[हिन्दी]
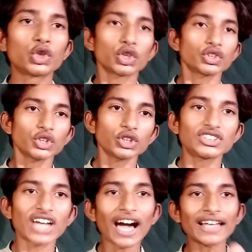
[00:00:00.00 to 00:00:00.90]
दोस्तों
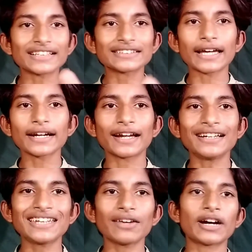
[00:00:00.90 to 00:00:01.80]
4000
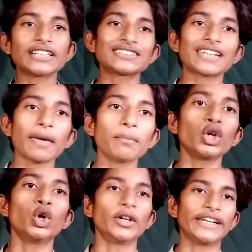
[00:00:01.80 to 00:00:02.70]
घंटे वॉच
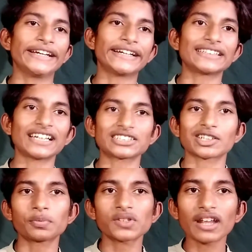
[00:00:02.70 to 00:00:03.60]
टाइमिंग और 1000
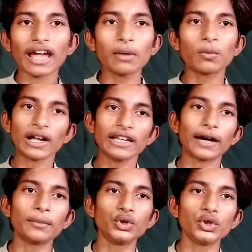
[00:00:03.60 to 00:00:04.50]
सब्सक्राइब वाली
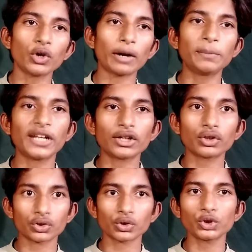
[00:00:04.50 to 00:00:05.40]
अब न्यू अपडेट
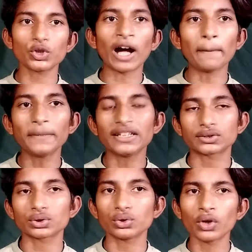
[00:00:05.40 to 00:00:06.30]
दोस्तों जो आपने
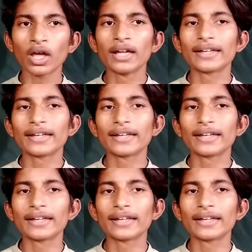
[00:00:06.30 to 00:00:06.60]
सुन